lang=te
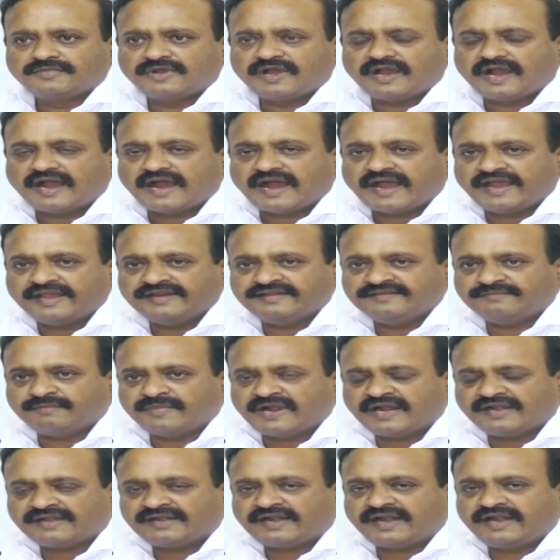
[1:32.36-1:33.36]
ఆయన
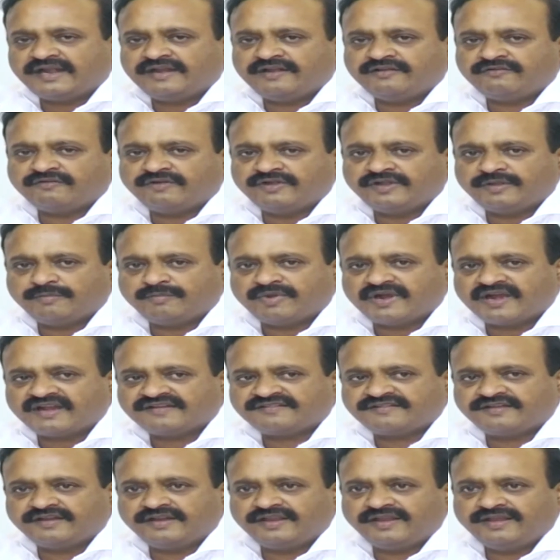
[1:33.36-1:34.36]
మాట్లాడేటువంటి
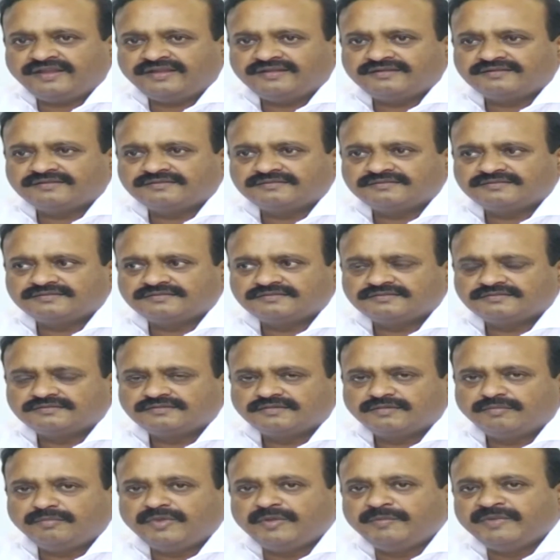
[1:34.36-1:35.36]
భాషని
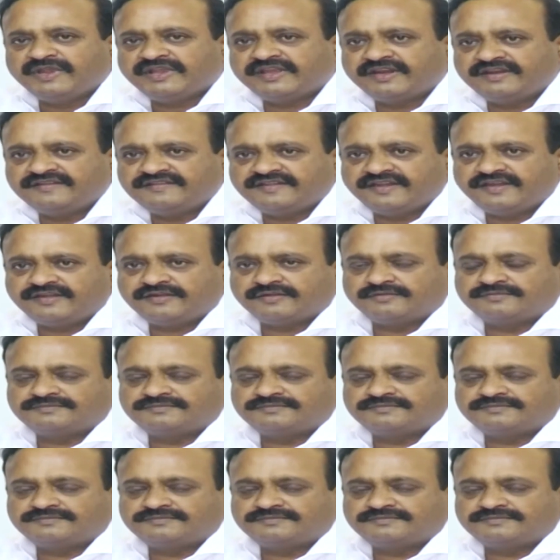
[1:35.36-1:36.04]
మిమిక్రీ చేయటం